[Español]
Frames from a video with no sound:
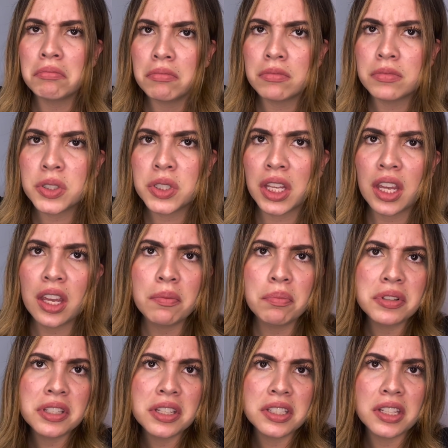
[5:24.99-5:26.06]
sí,
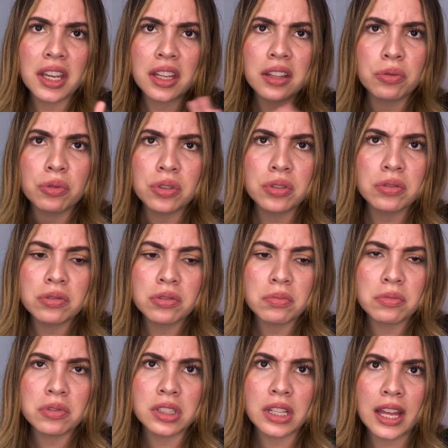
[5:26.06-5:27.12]
pues es que tú y yo no
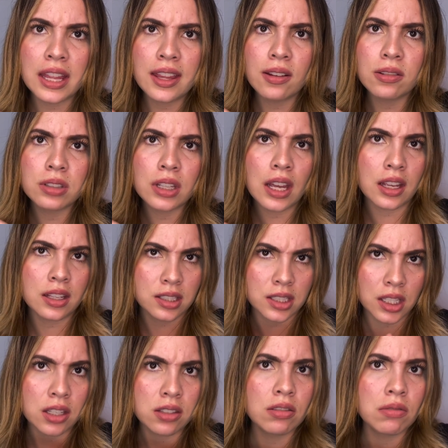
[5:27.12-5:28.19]
somos nada, o sea,
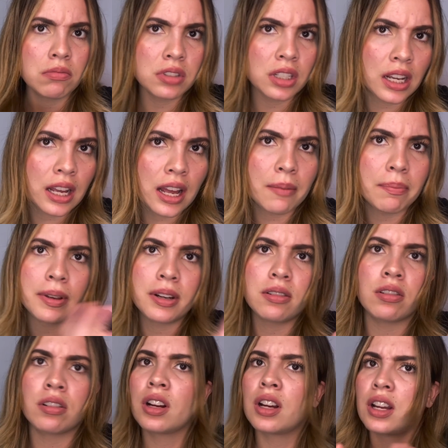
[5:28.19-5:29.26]
sí somos acá,
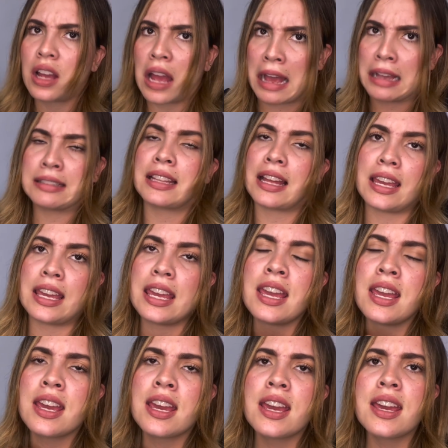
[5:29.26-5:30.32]
pero hasta
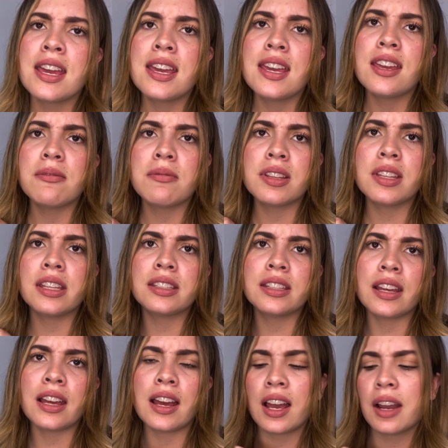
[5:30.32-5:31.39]
ahí. Y me
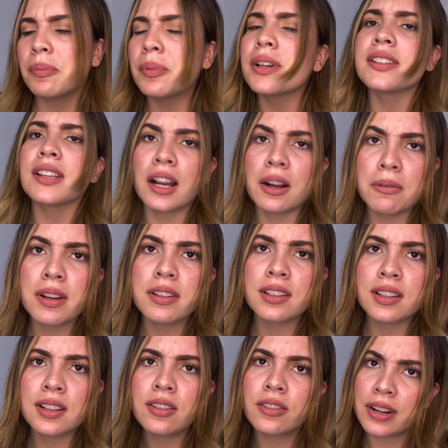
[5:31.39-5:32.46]
dice, ah, pues aguas,
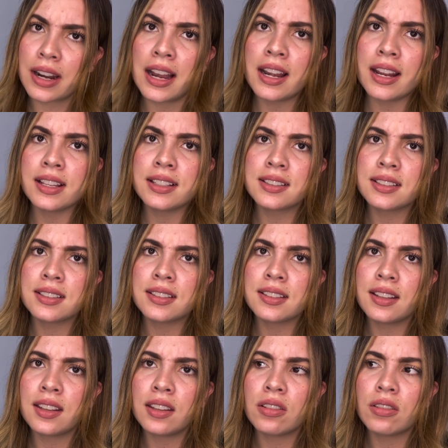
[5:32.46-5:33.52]
¿eh? Con Alex.
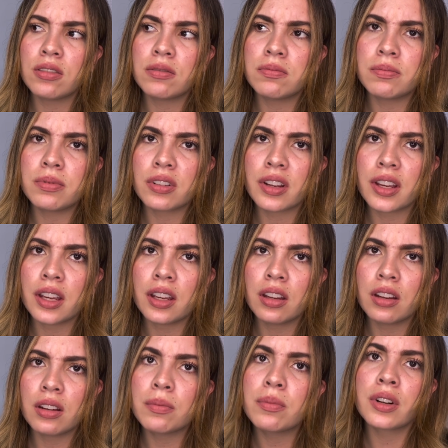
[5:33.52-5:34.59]
Y yo, ¿por qué?
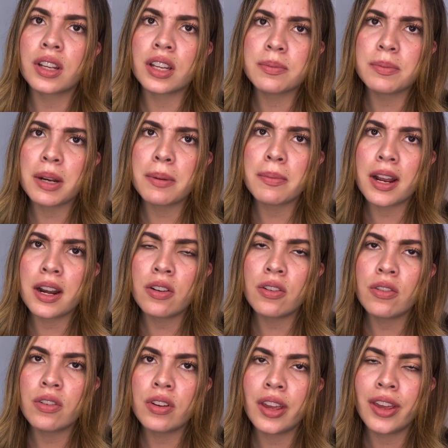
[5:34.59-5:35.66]
Porque es mi
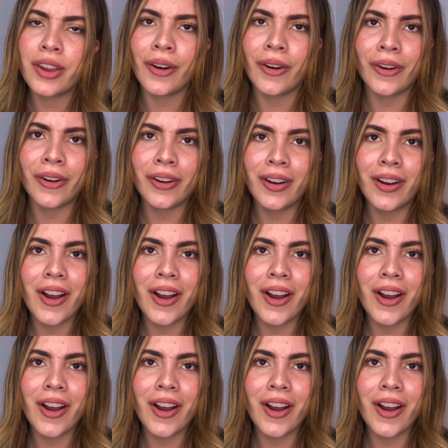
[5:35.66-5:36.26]
hermano. Y yo,